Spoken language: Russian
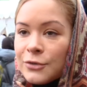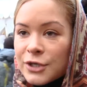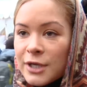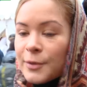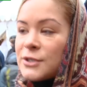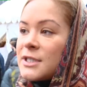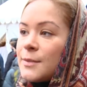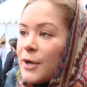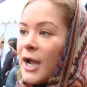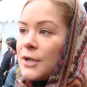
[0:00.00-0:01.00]
уже не просто
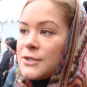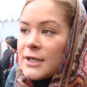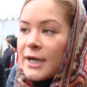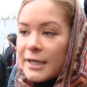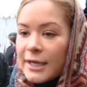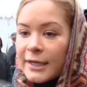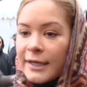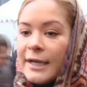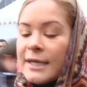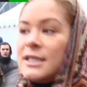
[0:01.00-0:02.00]
собираются как некая